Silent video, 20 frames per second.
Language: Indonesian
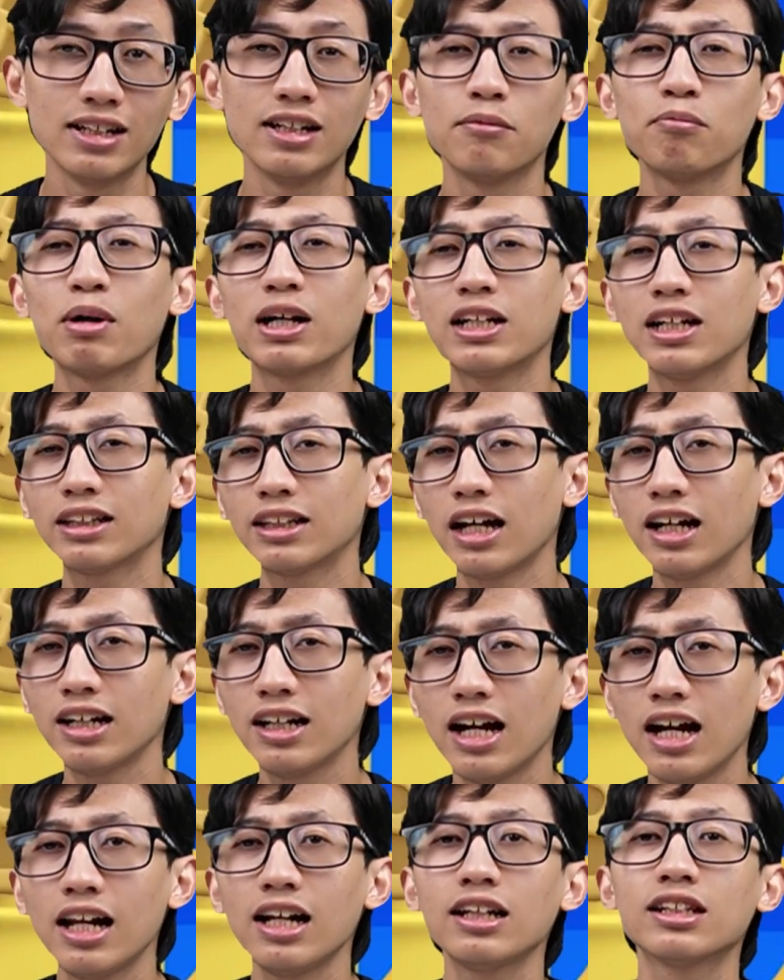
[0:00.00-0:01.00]
pada
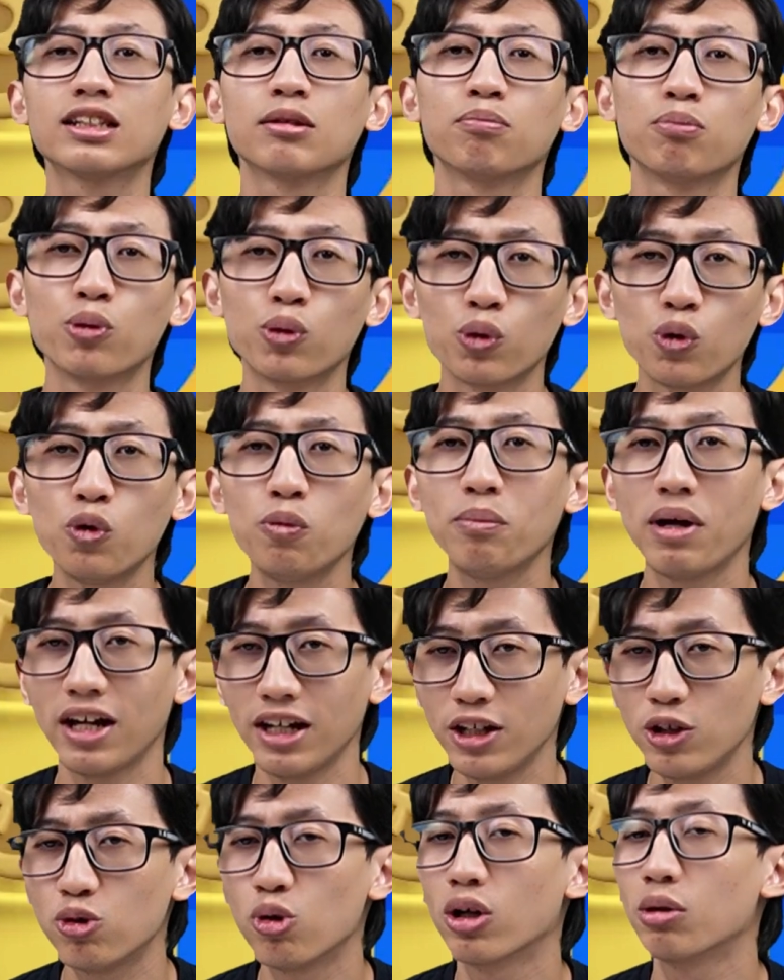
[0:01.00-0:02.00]
tanggal 10
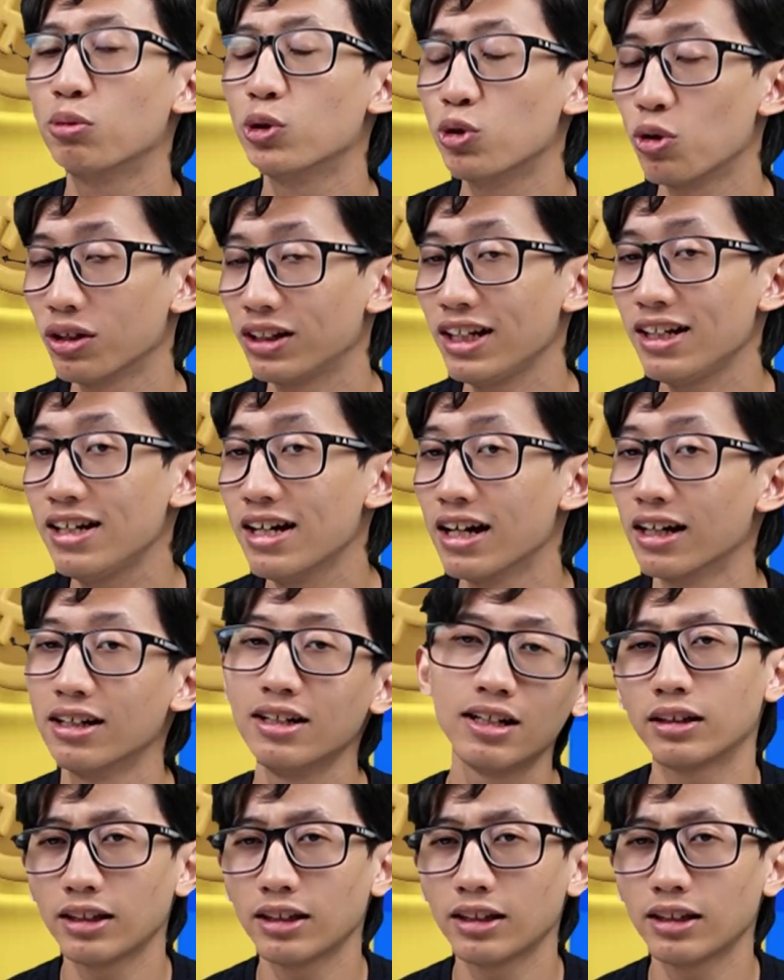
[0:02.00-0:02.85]
Mei 2023.